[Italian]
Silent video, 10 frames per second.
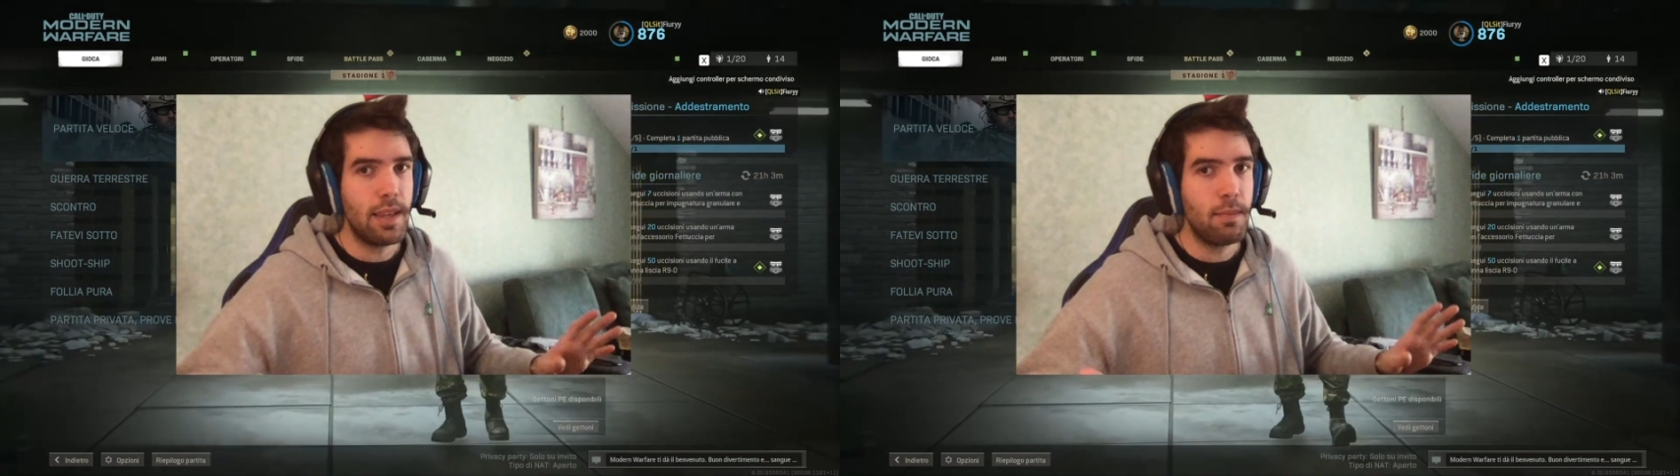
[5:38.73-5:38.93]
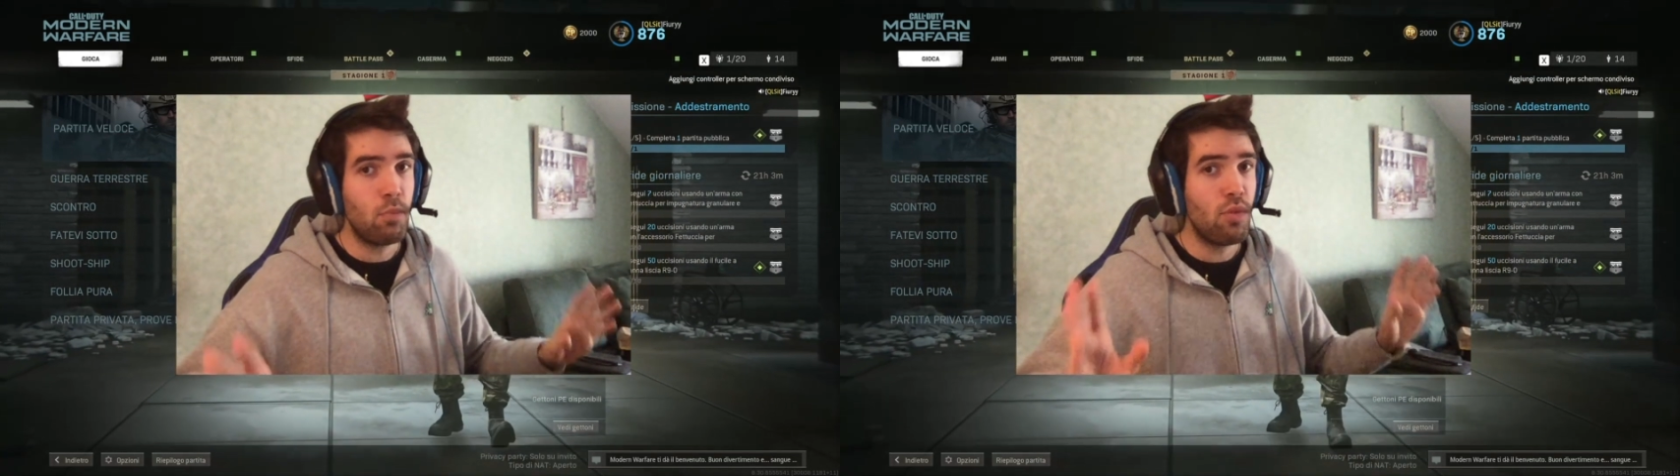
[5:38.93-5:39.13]

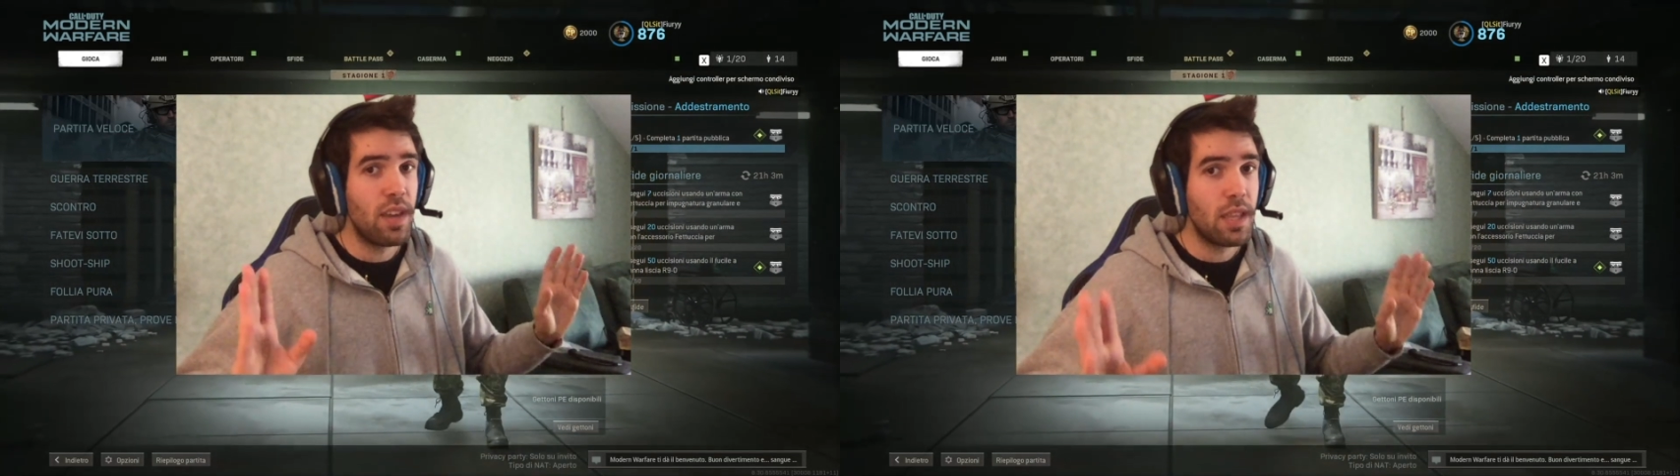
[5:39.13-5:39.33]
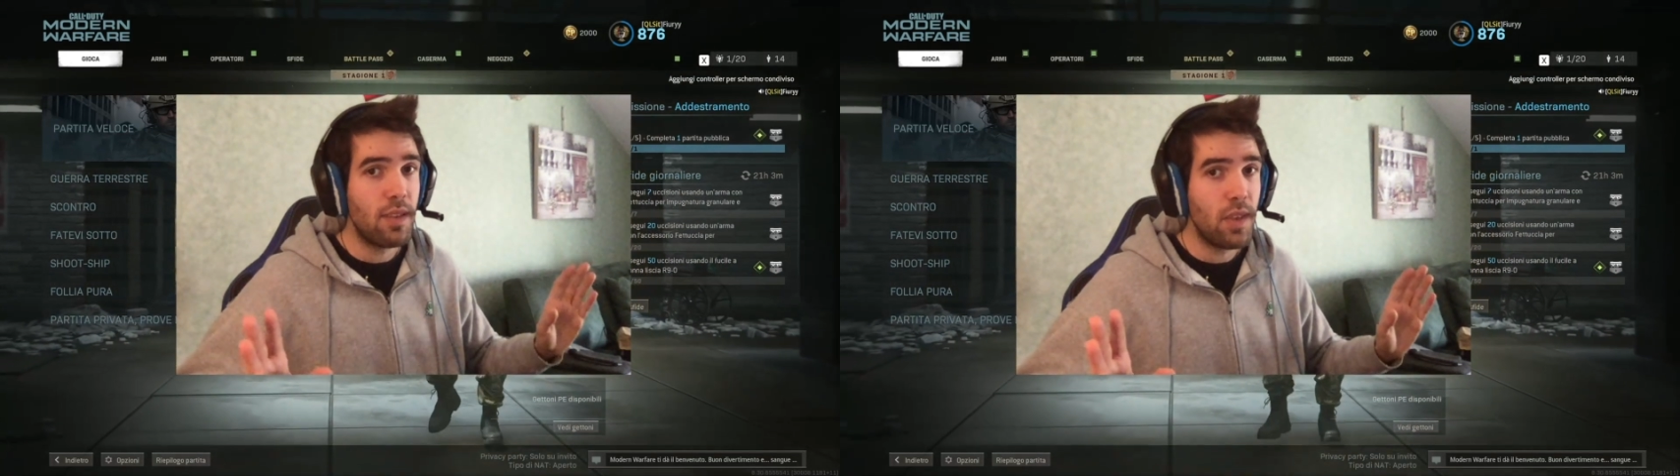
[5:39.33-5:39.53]

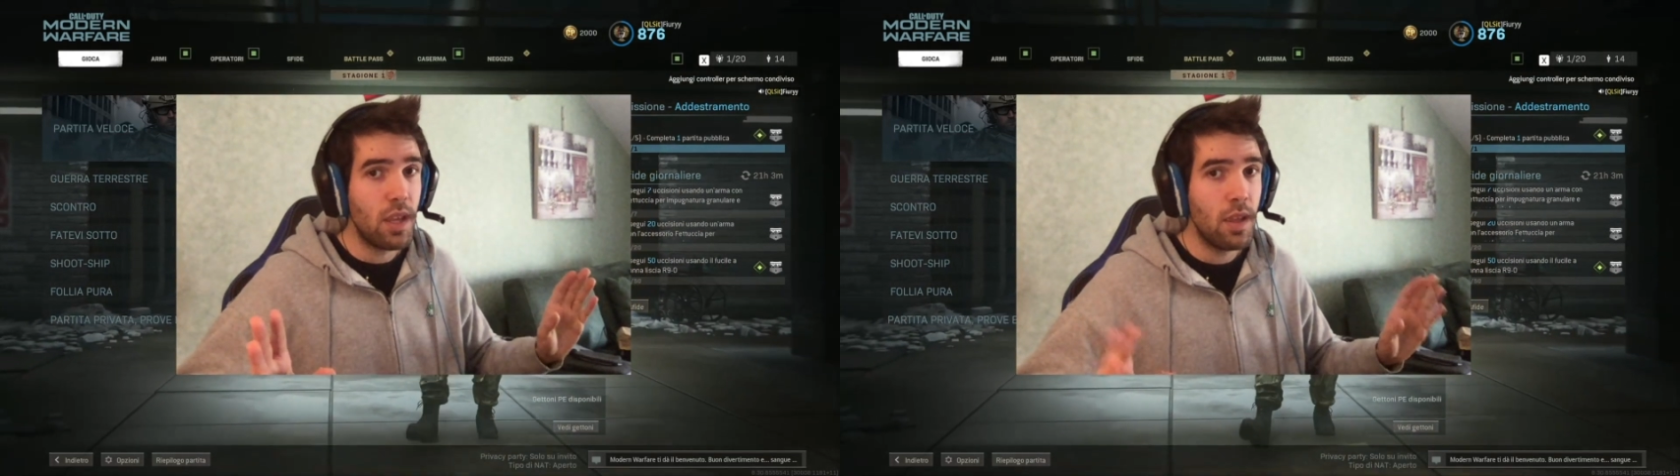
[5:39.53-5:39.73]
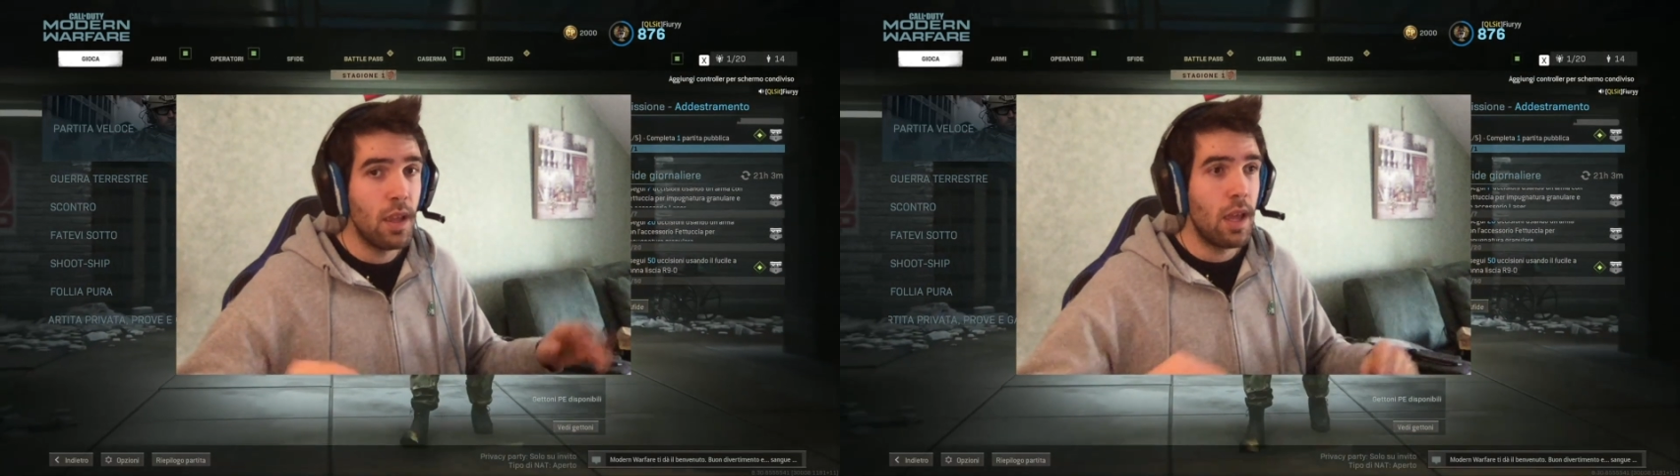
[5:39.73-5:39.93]

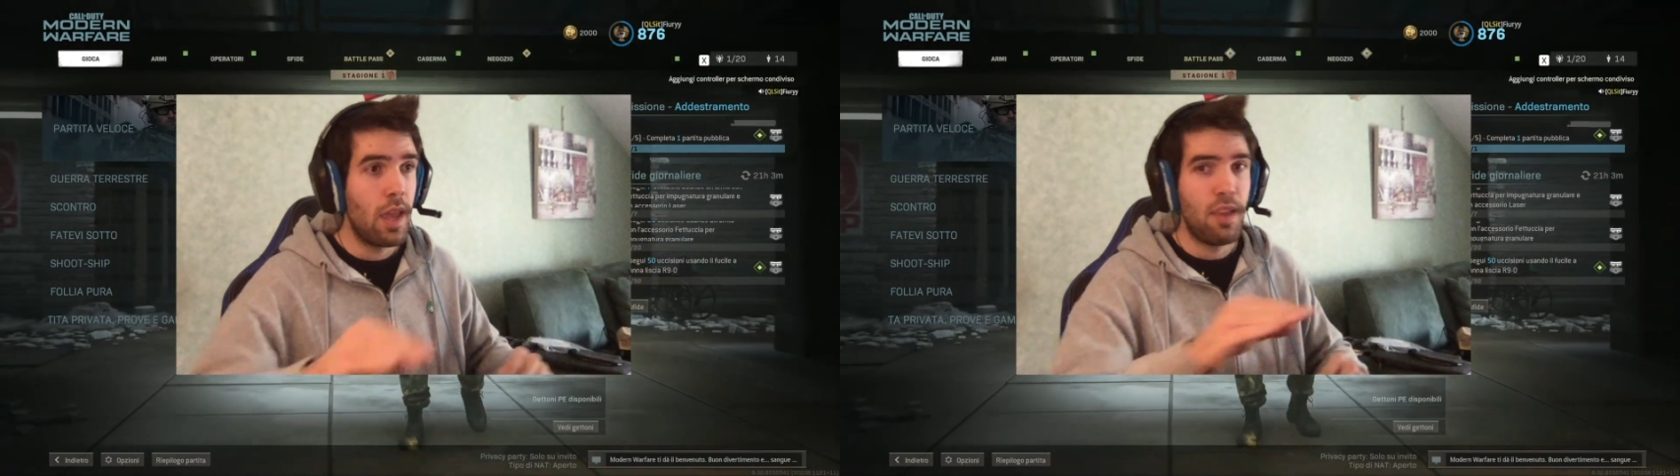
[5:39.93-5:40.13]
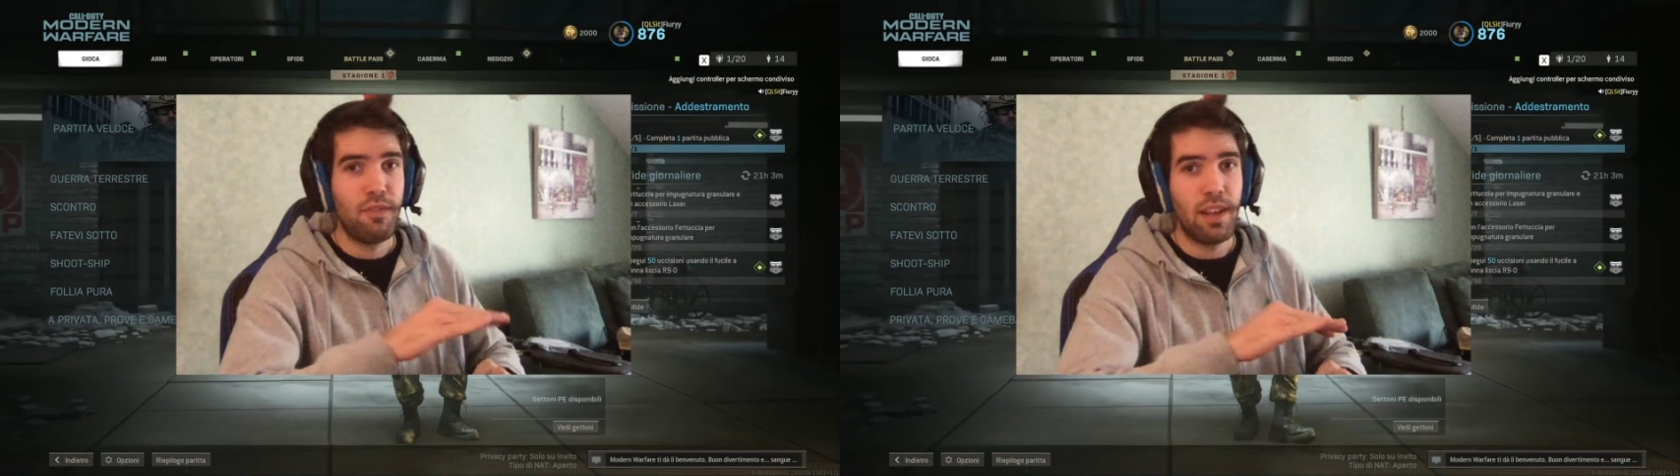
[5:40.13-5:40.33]
muovetevi
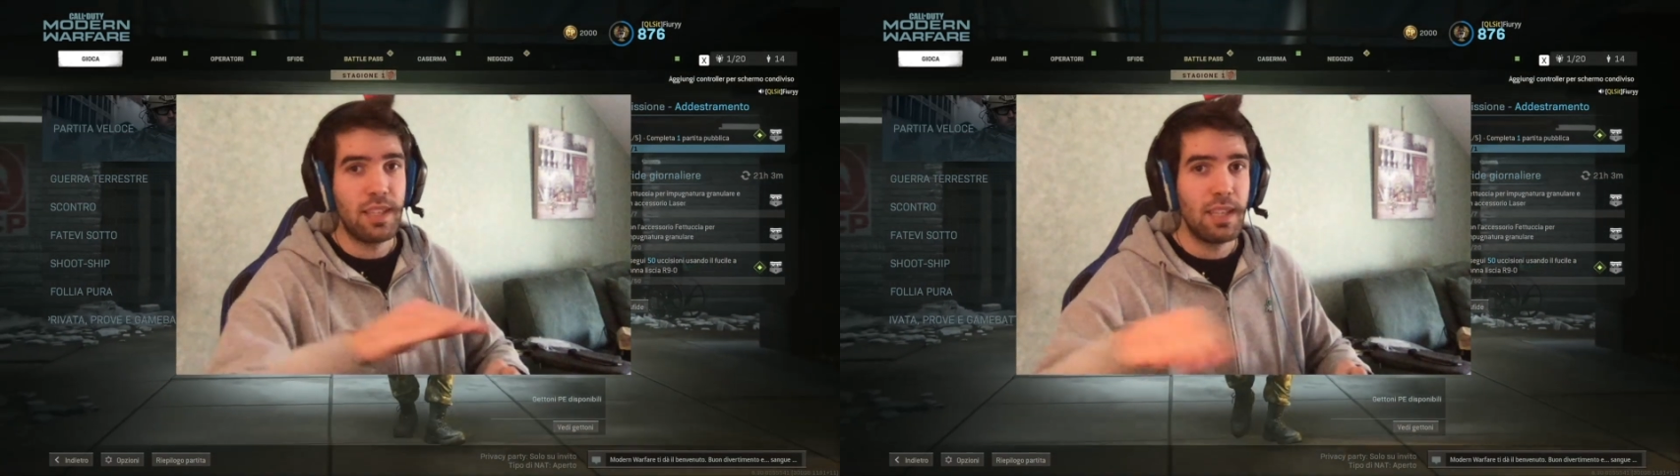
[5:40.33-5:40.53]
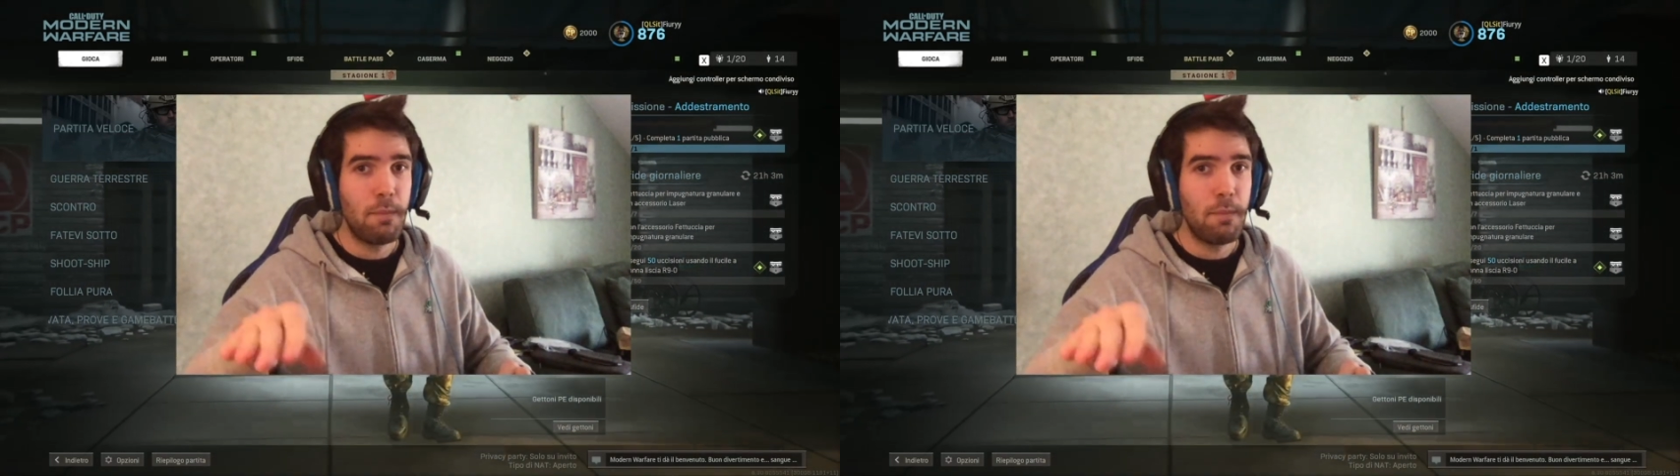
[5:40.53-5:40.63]
e fate dei